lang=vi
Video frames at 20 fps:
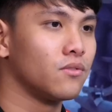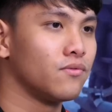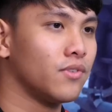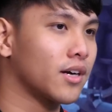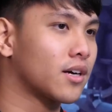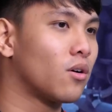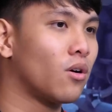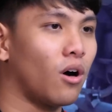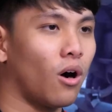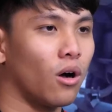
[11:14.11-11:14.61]

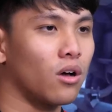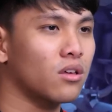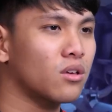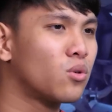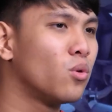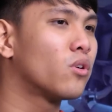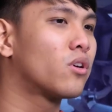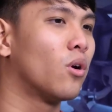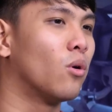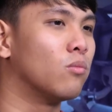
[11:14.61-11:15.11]
Và câu hỏi
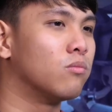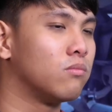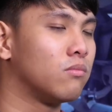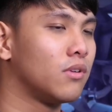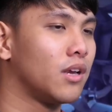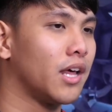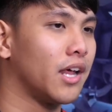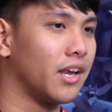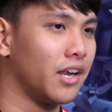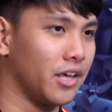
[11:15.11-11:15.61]
cuối cùng
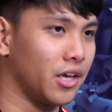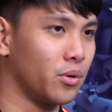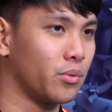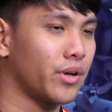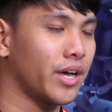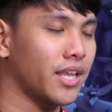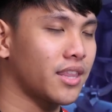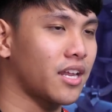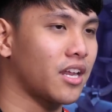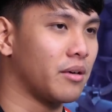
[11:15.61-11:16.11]
là liệu
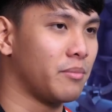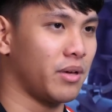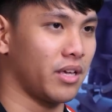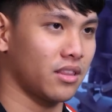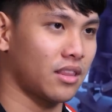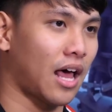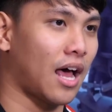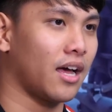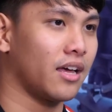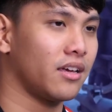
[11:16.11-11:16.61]
ngay thời điểm
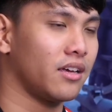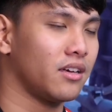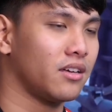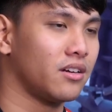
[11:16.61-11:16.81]
hiện tại,